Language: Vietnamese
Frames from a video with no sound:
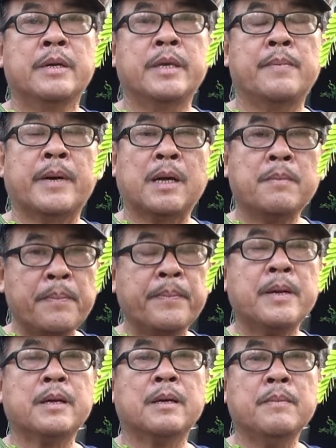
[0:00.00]
Nhưng mà cái búp
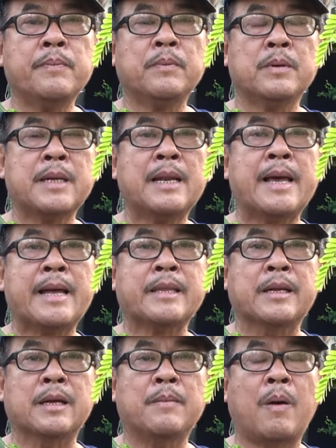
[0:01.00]
đó, búp của Thái Lan
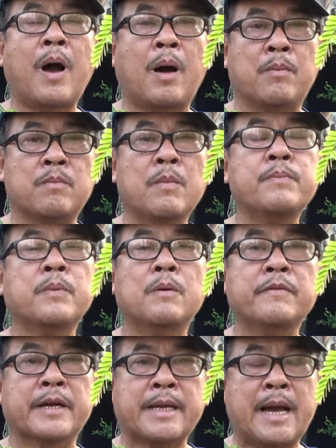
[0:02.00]
thì nó màu hồng, búp của
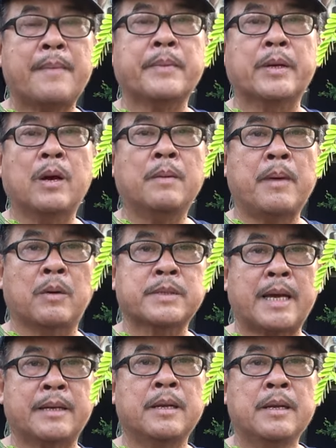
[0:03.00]
Việt Nam thì nó màu
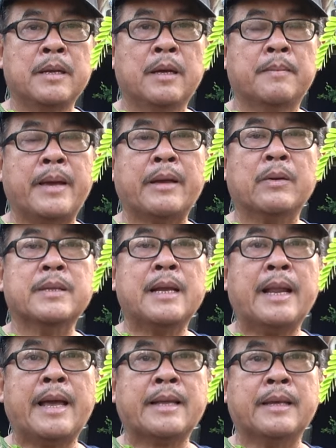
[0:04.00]
xanh. Me của Thái
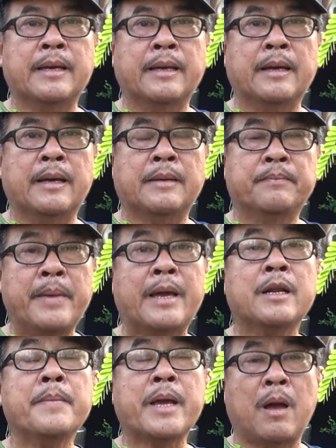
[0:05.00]
Lan thì
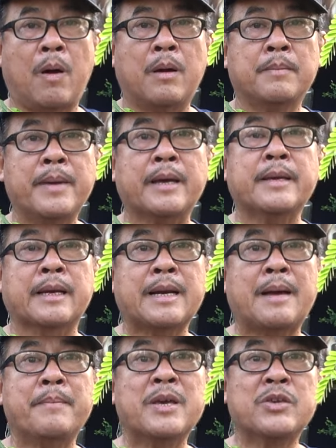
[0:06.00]
me nó me ngọt, me Việt
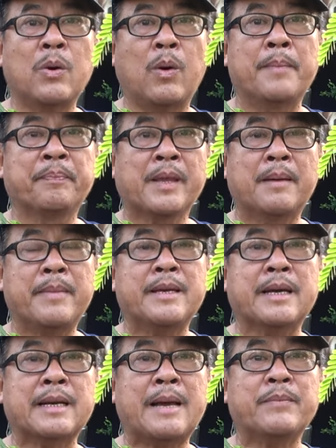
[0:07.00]
Nam me chua. Me
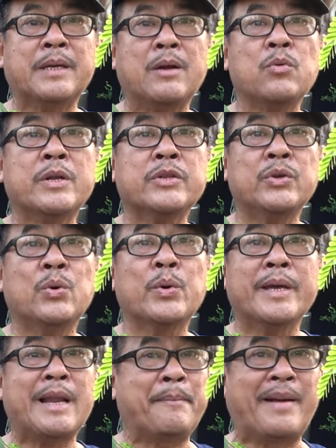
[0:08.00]
Việt Nam chỉ nấu canh chua
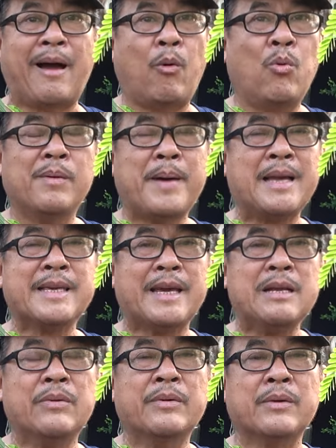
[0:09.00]
với làm lẩu bá cháy
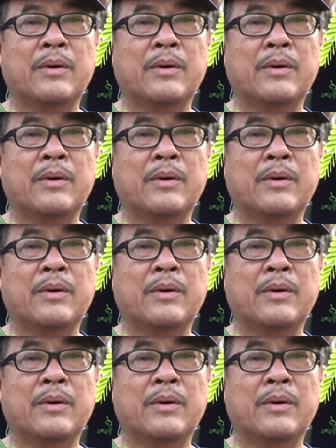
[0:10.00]
luôn.